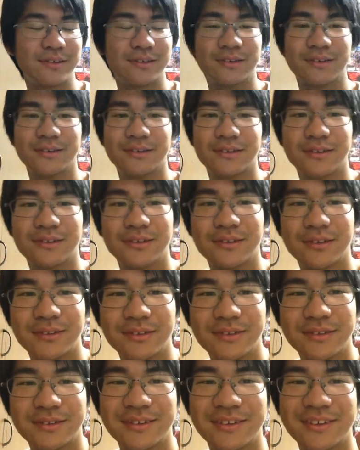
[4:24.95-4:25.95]
後ろ。
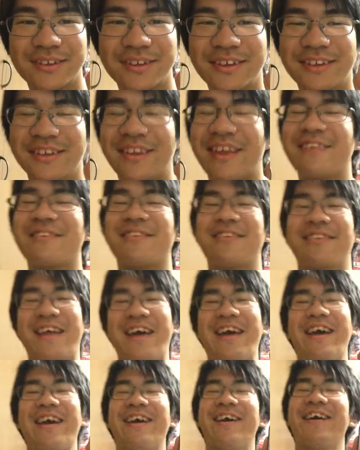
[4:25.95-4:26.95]
です
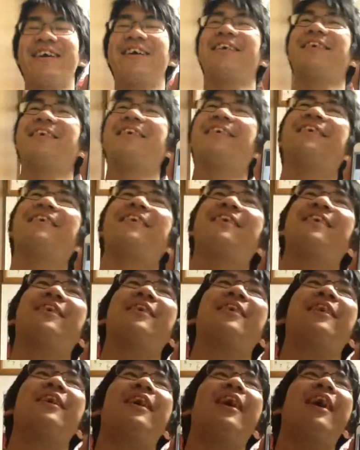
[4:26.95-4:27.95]
ね。
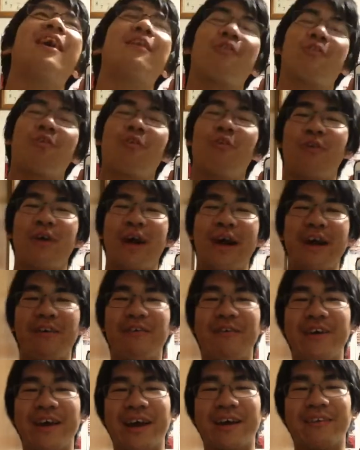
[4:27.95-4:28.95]
あと、東海
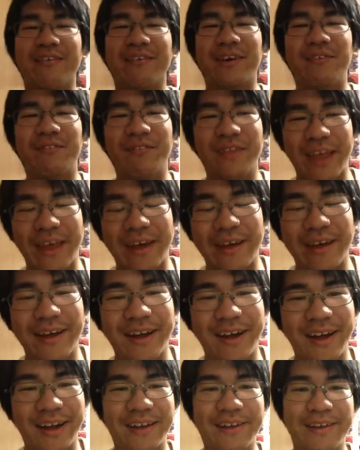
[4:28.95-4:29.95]
オンエアとかもね、
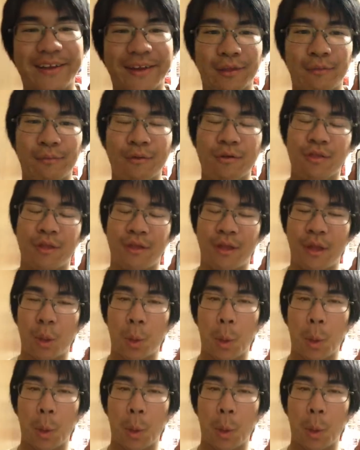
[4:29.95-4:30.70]
はい、やってましたね。